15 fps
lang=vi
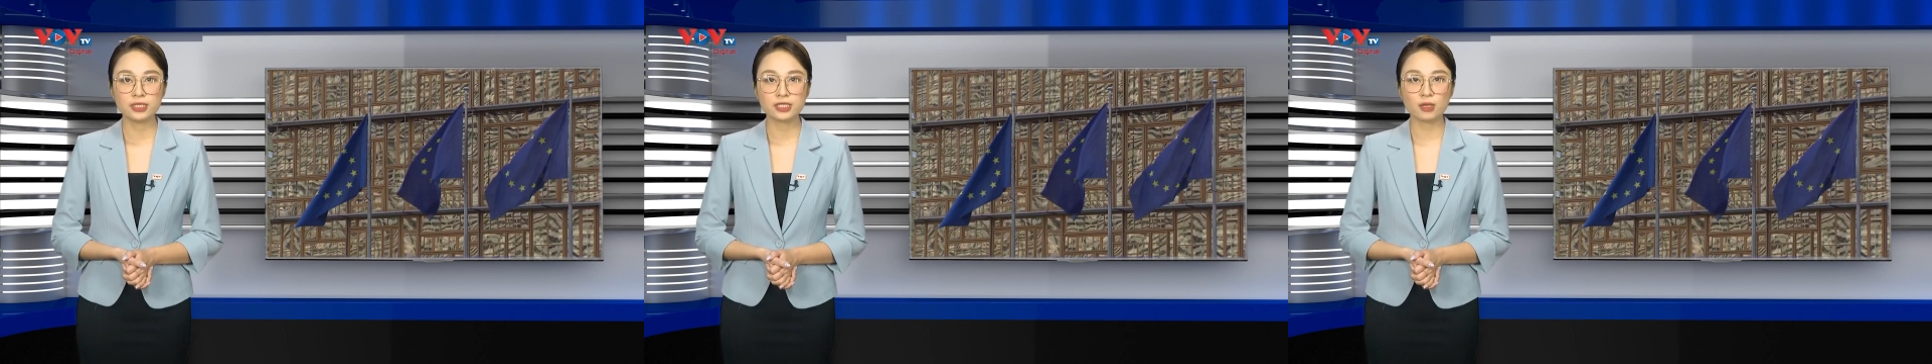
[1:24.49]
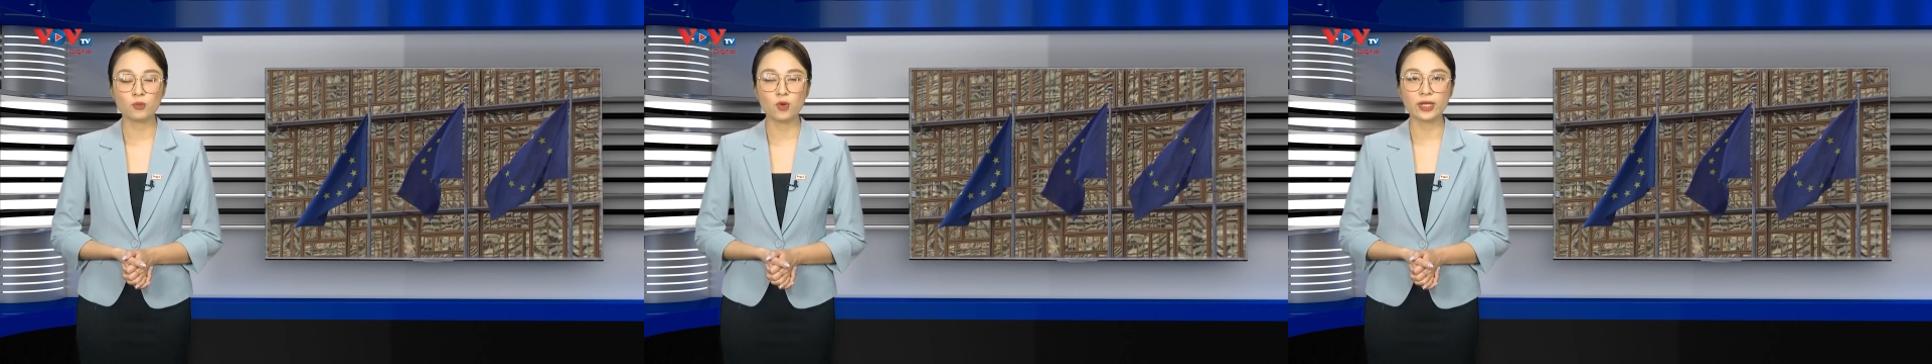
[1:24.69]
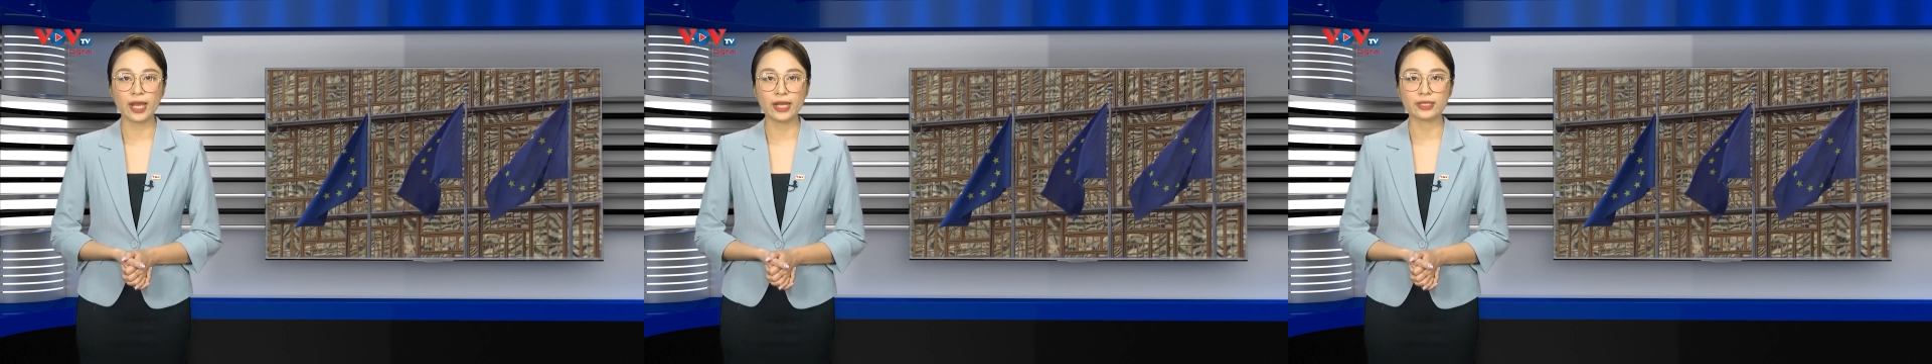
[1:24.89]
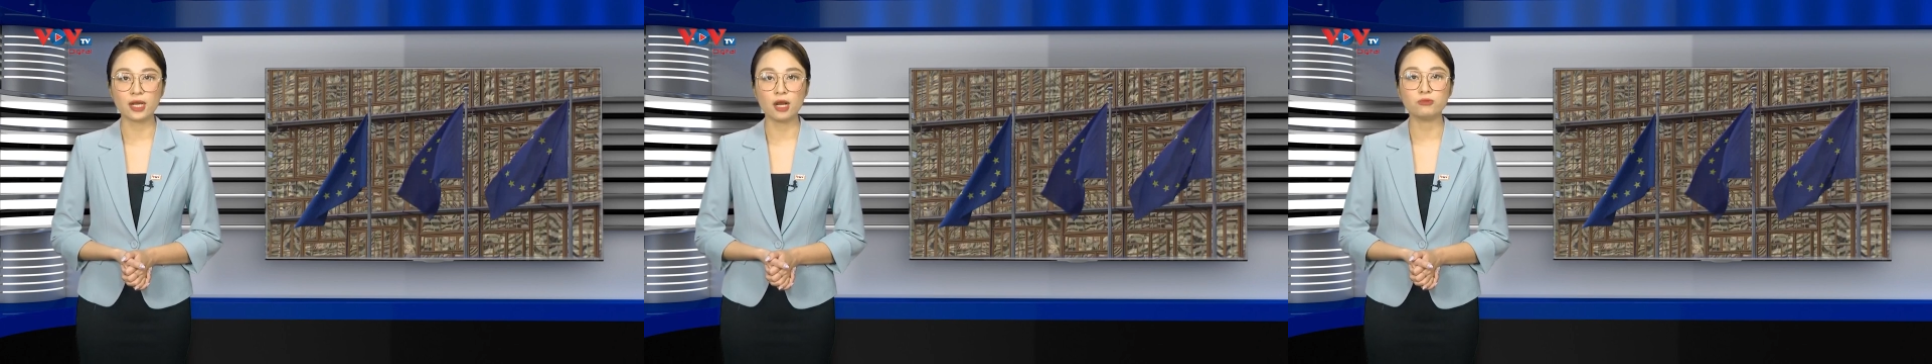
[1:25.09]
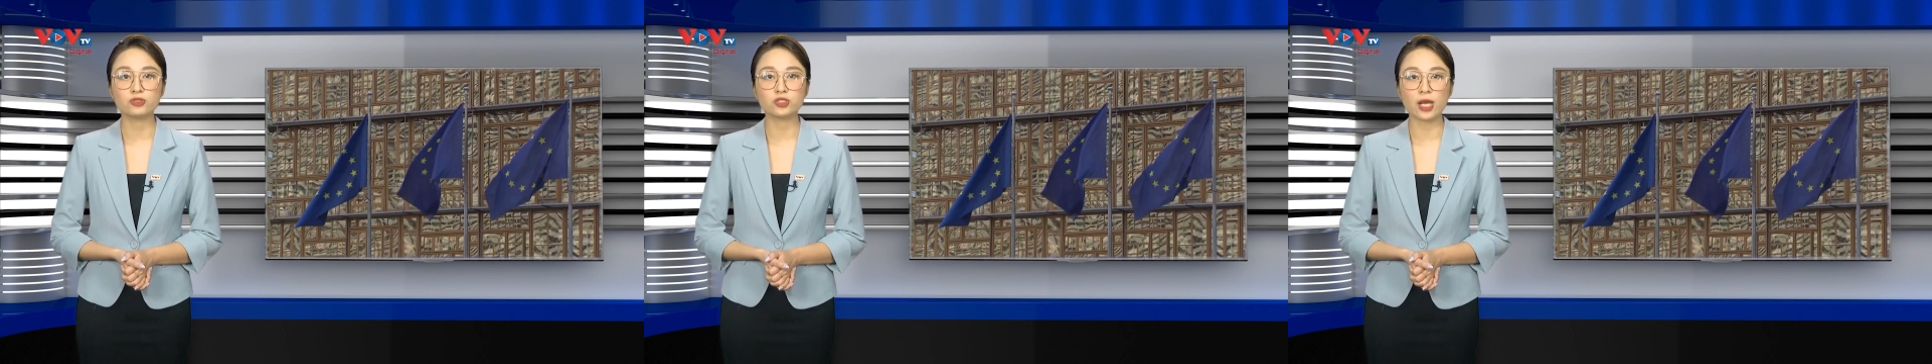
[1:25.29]
trong bối cảnh
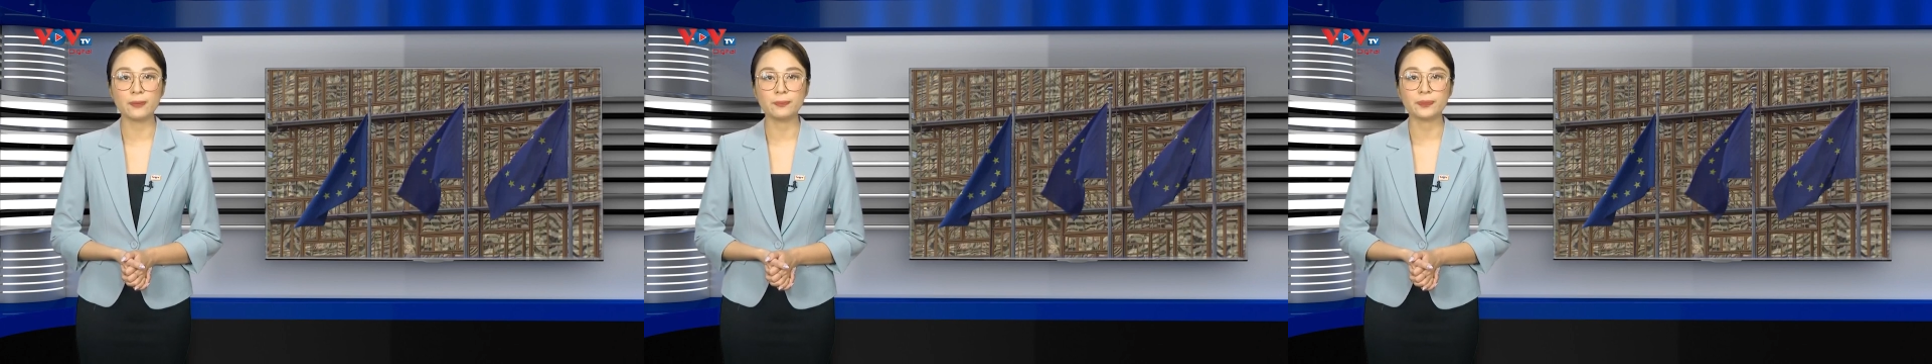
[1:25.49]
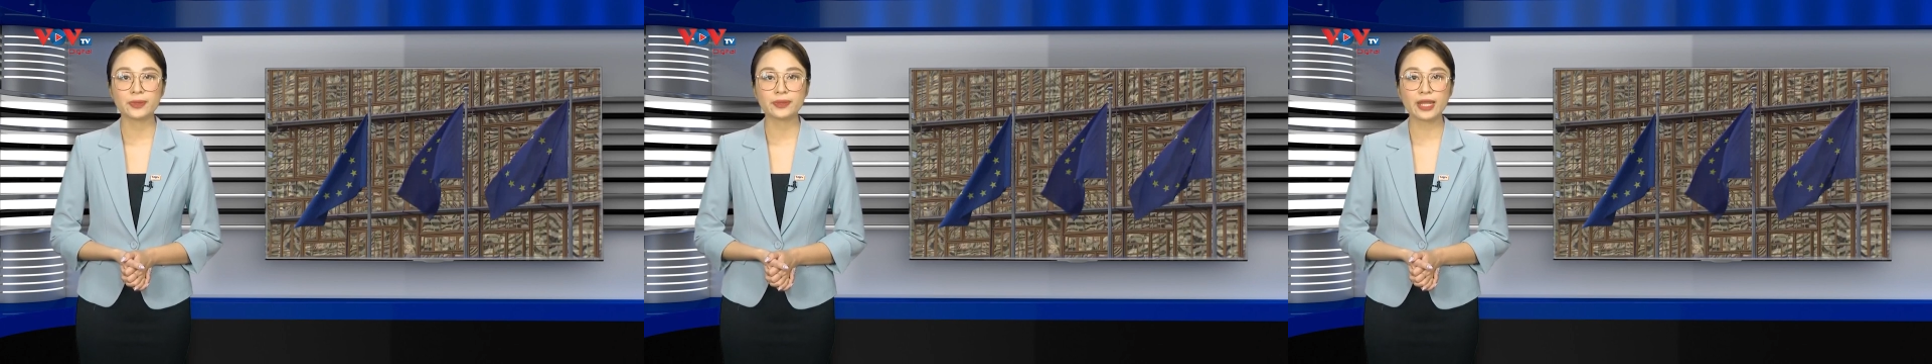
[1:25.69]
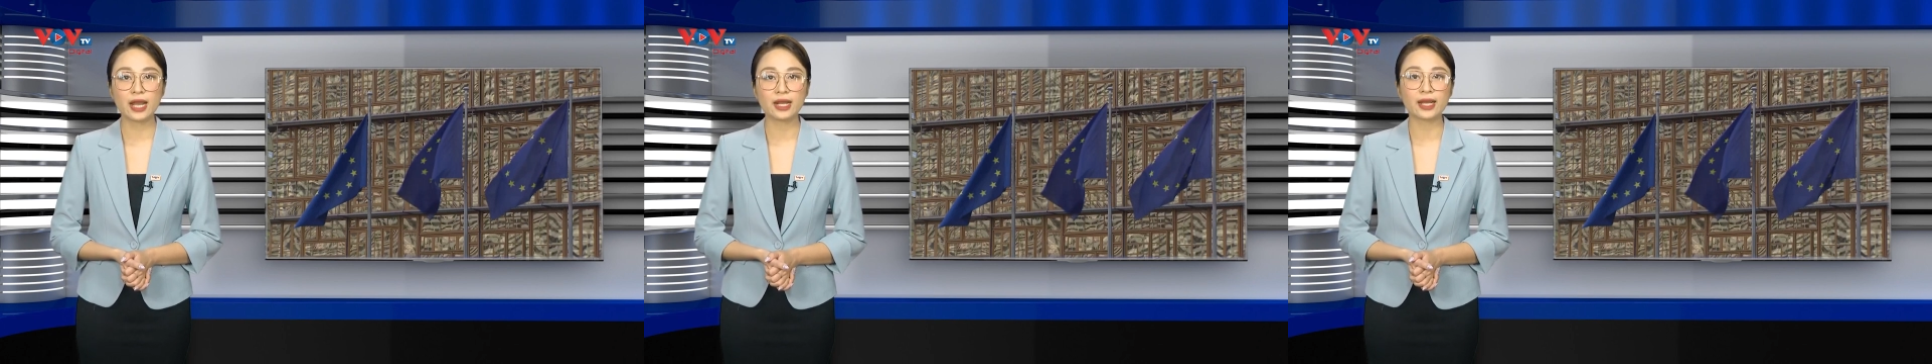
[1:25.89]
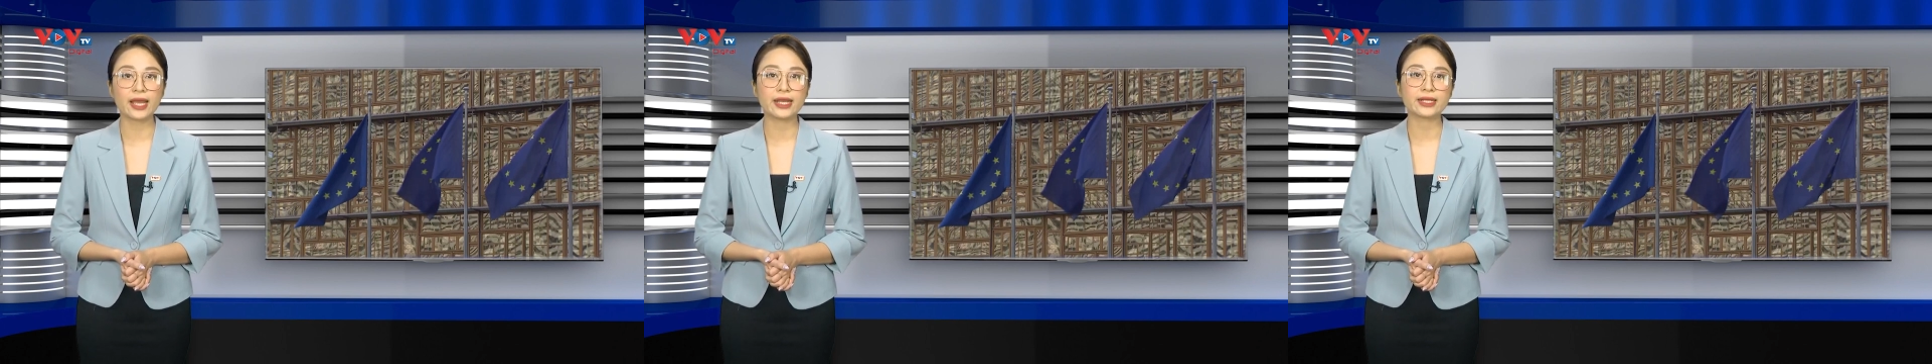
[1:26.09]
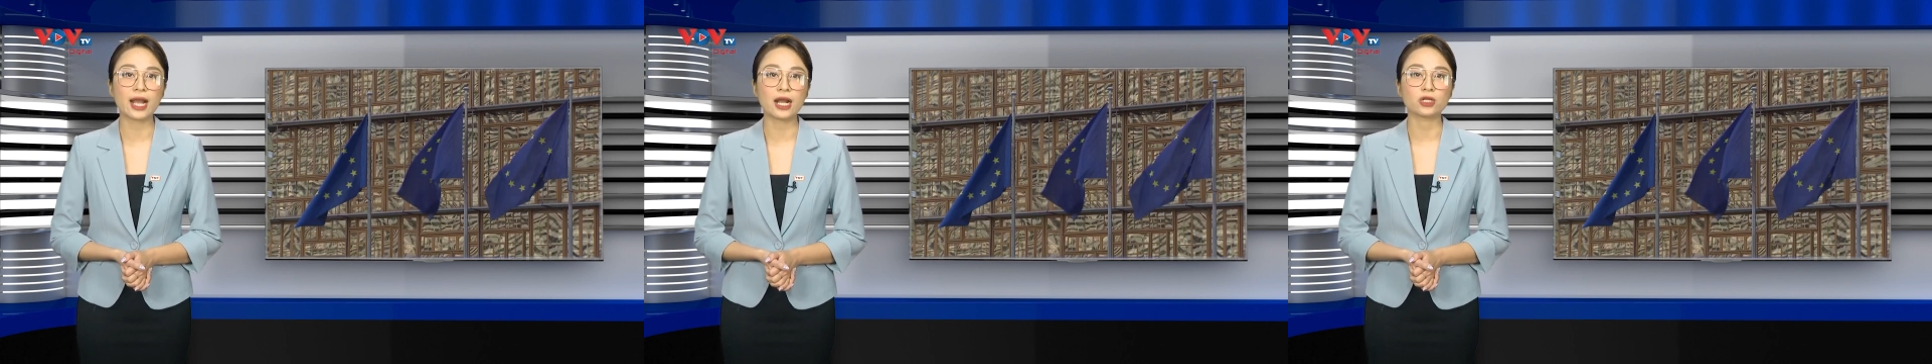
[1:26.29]
ông Trump đang
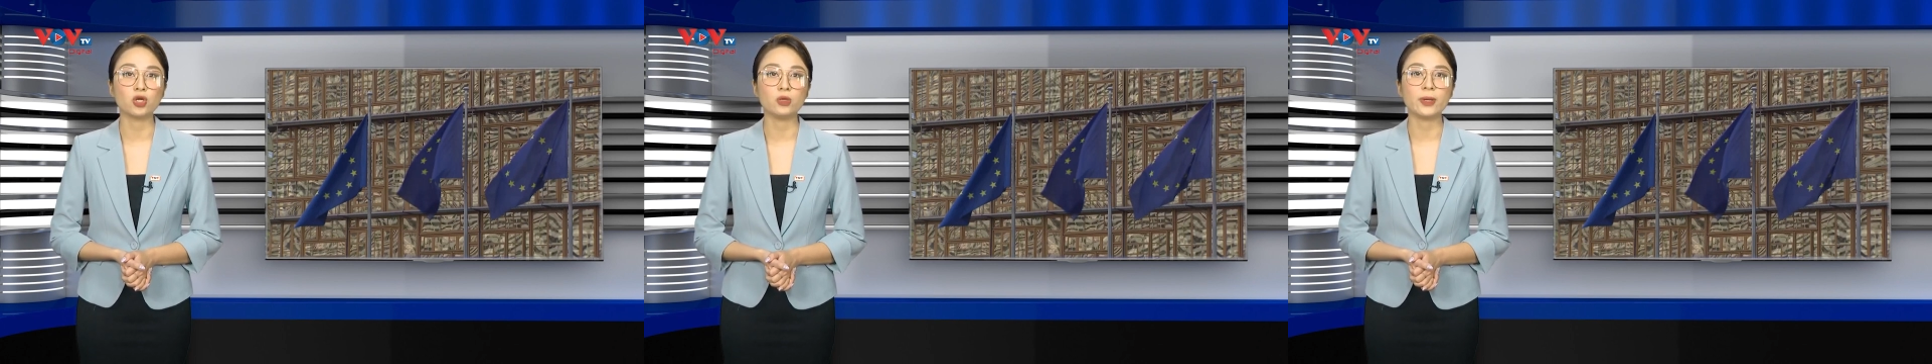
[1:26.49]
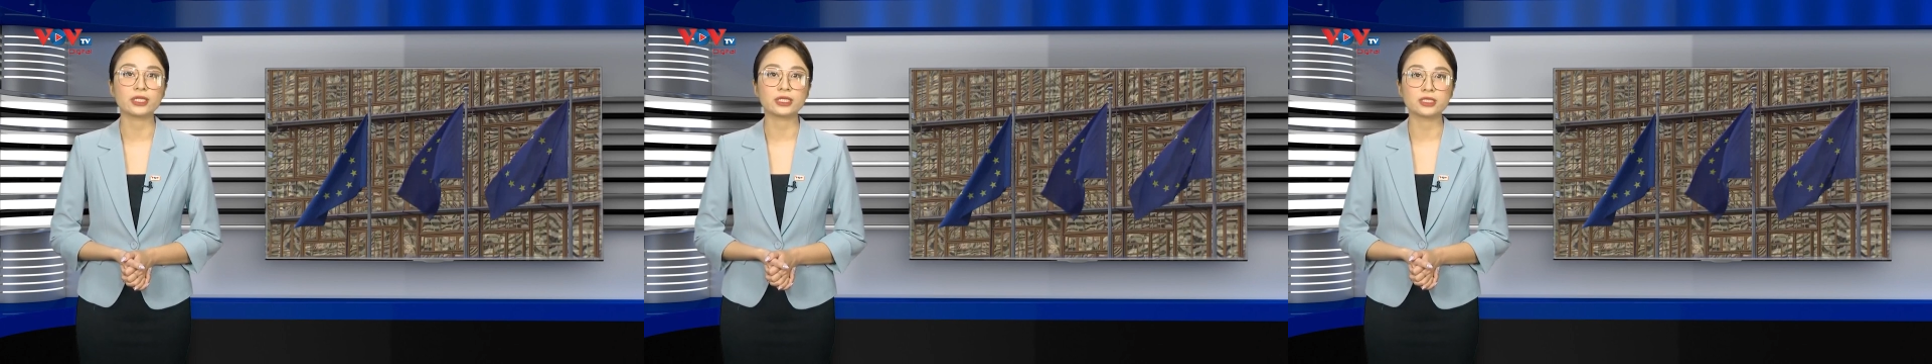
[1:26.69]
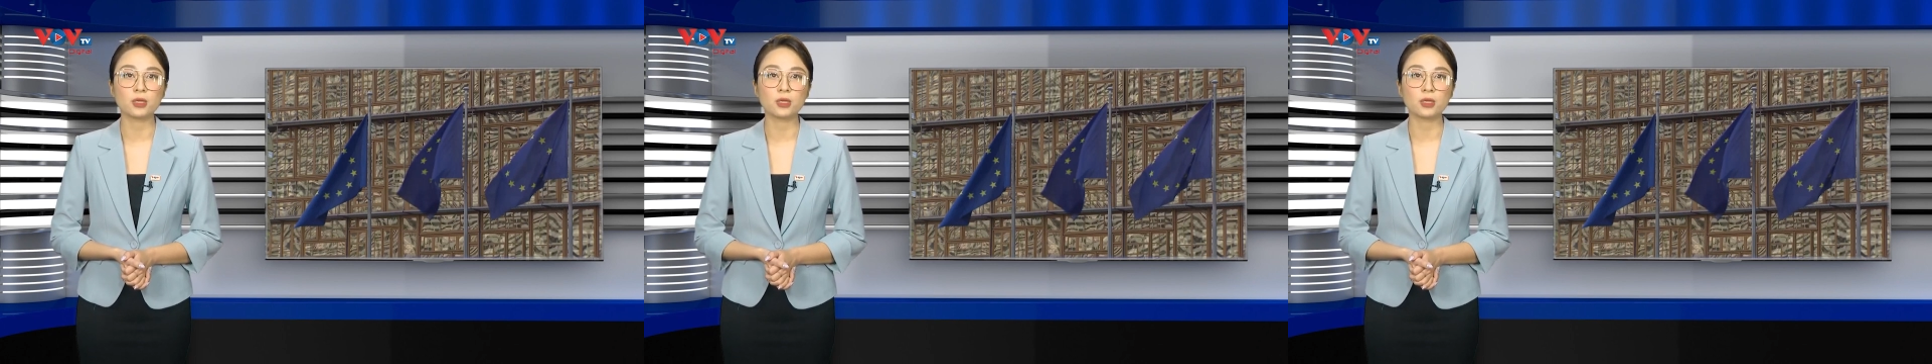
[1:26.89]
ngày càng nổi bật